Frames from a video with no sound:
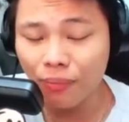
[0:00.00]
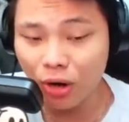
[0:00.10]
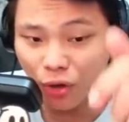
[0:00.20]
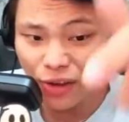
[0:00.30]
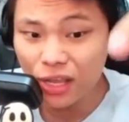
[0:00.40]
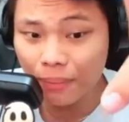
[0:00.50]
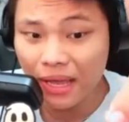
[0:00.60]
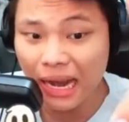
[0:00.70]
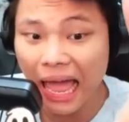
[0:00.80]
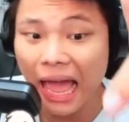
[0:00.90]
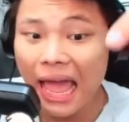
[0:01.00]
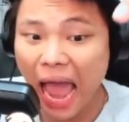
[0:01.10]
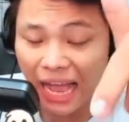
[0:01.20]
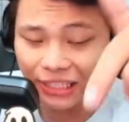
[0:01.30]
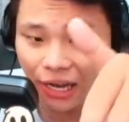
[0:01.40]
Bình luận phía dưới biết là
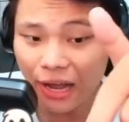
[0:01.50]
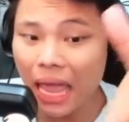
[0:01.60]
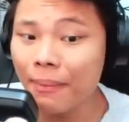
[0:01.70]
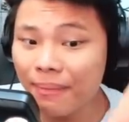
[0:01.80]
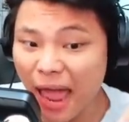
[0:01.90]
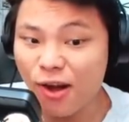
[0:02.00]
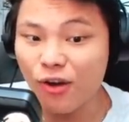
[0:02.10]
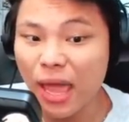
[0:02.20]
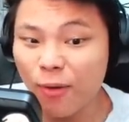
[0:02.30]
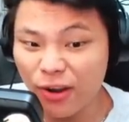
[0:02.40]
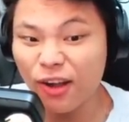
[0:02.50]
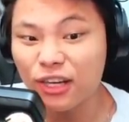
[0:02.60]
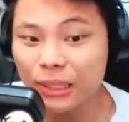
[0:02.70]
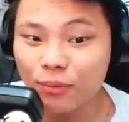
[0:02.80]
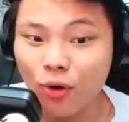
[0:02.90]
anh chị ơi em bấm like rồi, em không phải là
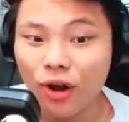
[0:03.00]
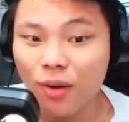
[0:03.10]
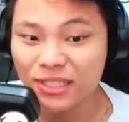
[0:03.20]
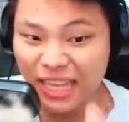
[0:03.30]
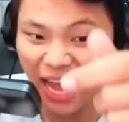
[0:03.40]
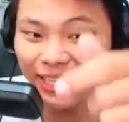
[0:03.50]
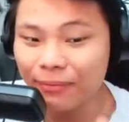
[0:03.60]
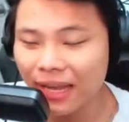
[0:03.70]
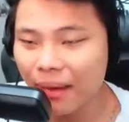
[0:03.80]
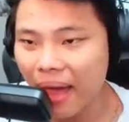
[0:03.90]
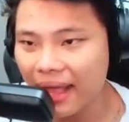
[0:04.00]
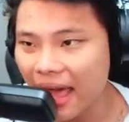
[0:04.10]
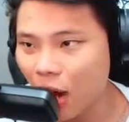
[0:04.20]
người xem chùa đâu, mình sẽ thả tim cho các bạn nha.